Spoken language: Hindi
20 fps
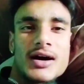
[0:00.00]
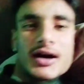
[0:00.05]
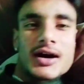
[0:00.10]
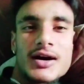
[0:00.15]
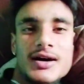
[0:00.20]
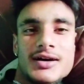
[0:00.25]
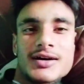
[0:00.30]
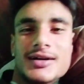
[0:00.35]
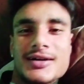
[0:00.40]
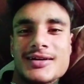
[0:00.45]

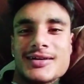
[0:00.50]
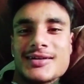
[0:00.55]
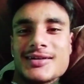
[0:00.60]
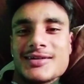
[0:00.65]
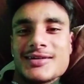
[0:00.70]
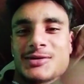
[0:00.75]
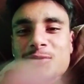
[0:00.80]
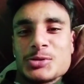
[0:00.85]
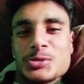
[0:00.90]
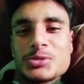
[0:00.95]
आ
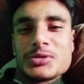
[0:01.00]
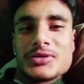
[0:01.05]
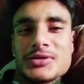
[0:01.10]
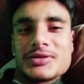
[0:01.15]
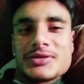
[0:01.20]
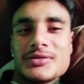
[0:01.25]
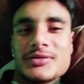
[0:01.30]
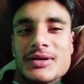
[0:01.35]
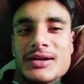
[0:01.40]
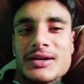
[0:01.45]

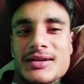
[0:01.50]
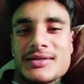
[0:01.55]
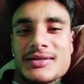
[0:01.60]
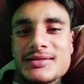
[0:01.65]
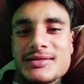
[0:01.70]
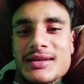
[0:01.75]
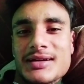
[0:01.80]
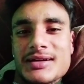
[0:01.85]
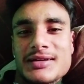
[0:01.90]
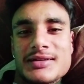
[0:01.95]
बैठ
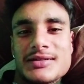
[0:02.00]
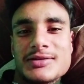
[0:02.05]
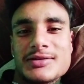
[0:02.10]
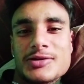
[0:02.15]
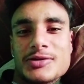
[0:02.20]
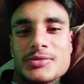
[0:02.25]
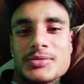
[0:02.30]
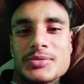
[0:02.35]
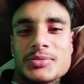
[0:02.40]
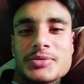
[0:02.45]
देखने
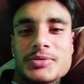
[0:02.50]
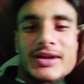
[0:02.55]
दो